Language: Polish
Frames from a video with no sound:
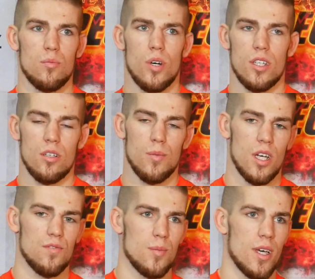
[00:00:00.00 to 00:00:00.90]
Była
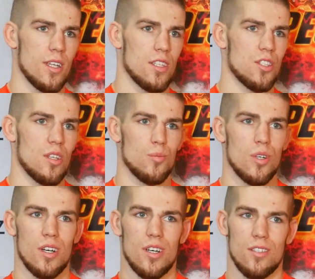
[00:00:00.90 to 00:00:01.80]
dobra, wymiana też tam
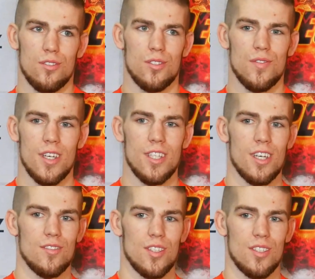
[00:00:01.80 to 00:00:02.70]
była dosyć
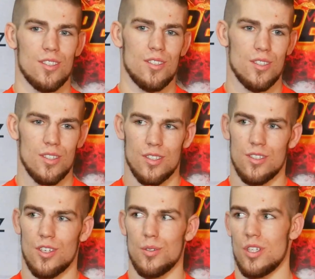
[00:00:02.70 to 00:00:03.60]
fajna, więc
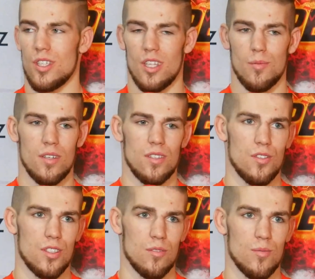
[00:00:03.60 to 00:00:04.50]
dziękuję tak naprawdę
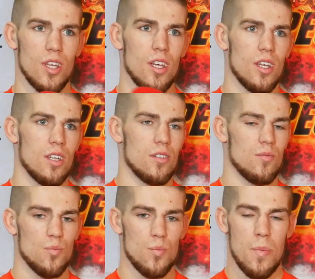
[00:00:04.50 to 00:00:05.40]
wszystkim. Co,
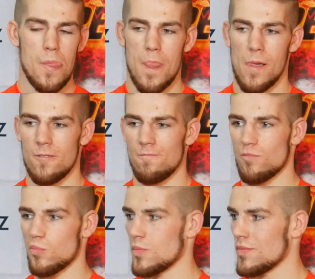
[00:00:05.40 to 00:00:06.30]
co powiedział trener
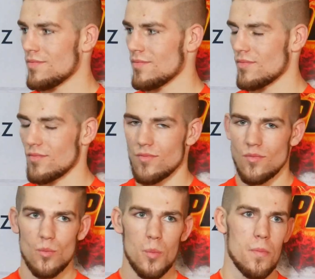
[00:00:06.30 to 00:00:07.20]
Andrzej Kościelski po
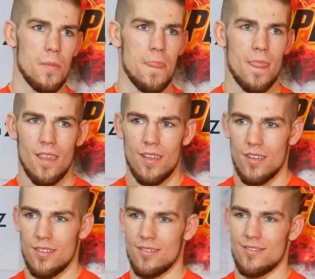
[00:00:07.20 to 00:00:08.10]
walce? Wierzę, mam tę
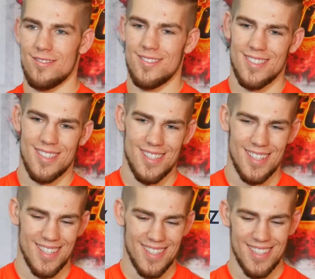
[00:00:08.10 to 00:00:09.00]
przewagę, że już z nim
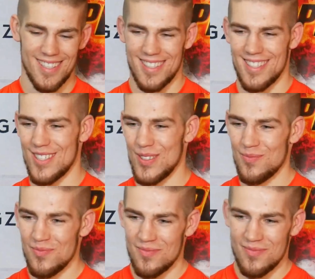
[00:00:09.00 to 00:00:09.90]
rozmawiałem, zastanawiałem się,
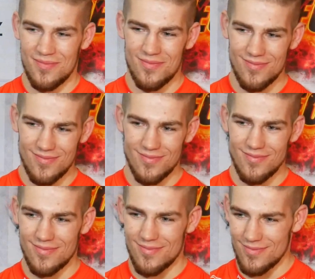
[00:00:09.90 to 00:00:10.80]
czy wersje będą takie
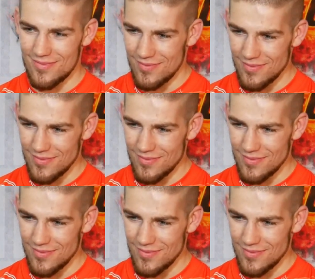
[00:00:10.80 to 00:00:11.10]
same.